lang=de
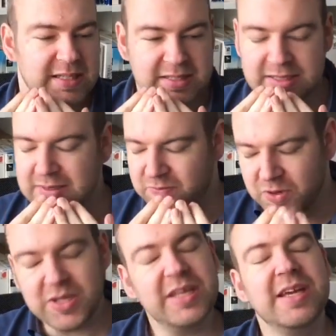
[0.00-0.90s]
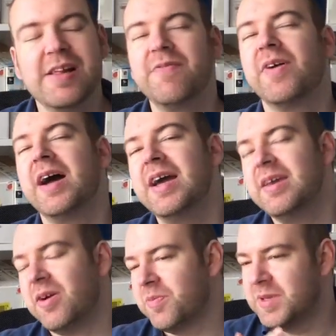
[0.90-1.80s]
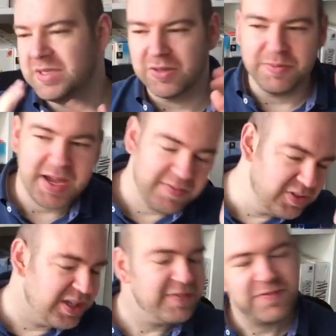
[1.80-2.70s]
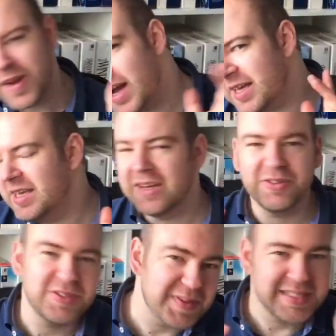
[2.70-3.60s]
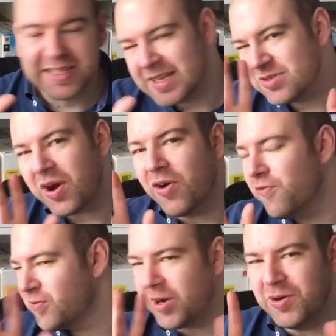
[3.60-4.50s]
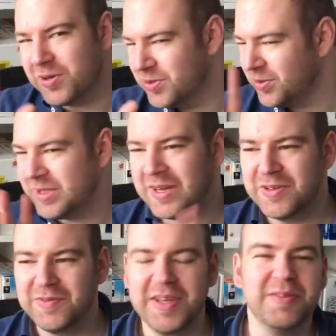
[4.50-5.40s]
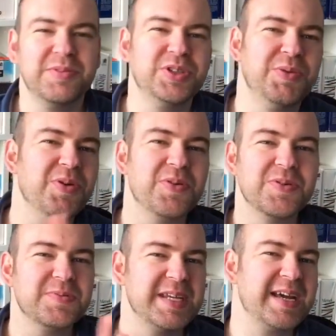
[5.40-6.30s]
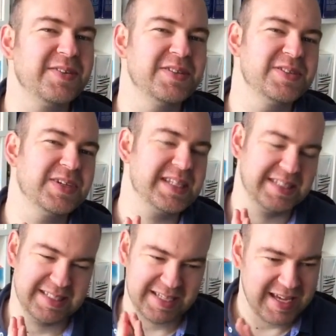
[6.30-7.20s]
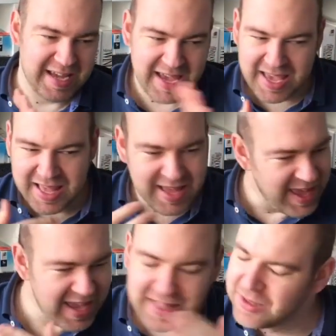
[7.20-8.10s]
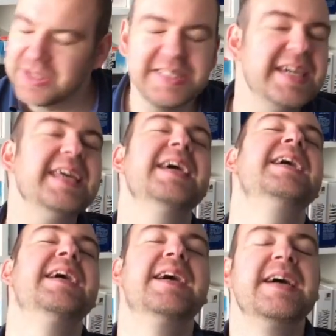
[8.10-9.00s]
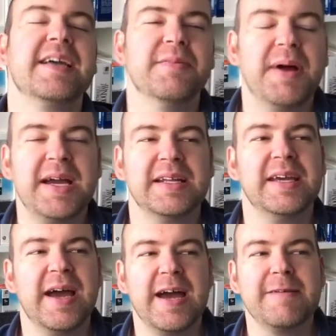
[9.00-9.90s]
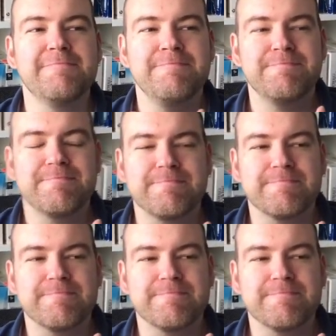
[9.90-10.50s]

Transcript: Das ist wirklich hilfreich, auch mit so merkwürdigen Fakiren und sowas, die dann so auftauchen und da irgendwelche Beschwörungen, Sachen und so. Das ist äh, echt lustig gemacht. Ähm,